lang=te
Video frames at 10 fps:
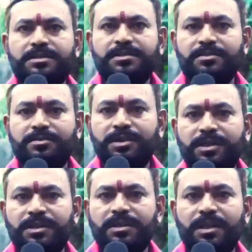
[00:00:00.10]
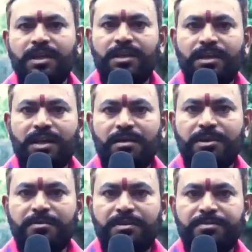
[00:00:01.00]
చేసినటువంటి
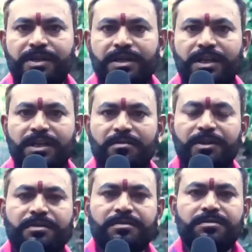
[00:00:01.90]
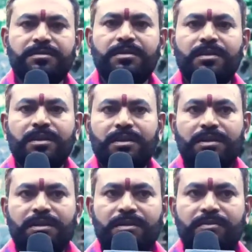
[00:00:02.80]
కామన్ మ్యాన్ ఫ్రెండ్లీ హెల్మెట్
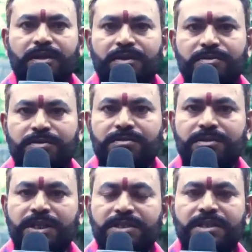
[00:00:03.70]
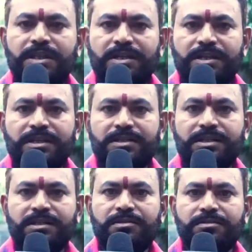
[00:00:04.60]
ఇదివరకు నేషనల్
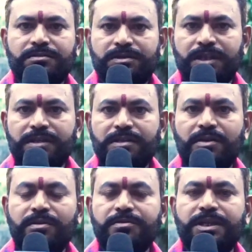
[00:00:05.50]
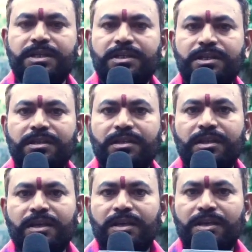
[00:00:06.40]
ఇంటర్నేషనల్ సెలెక్ట్ కావడం జరిగింది
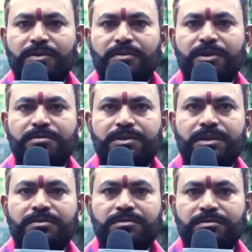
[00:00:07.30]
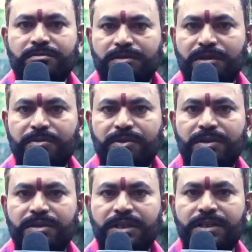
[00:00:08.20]
ఎన్నో బహుమతులను
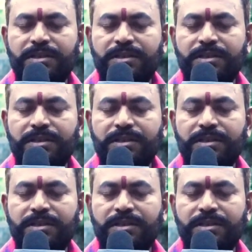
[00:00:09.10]
గెలుపొందడం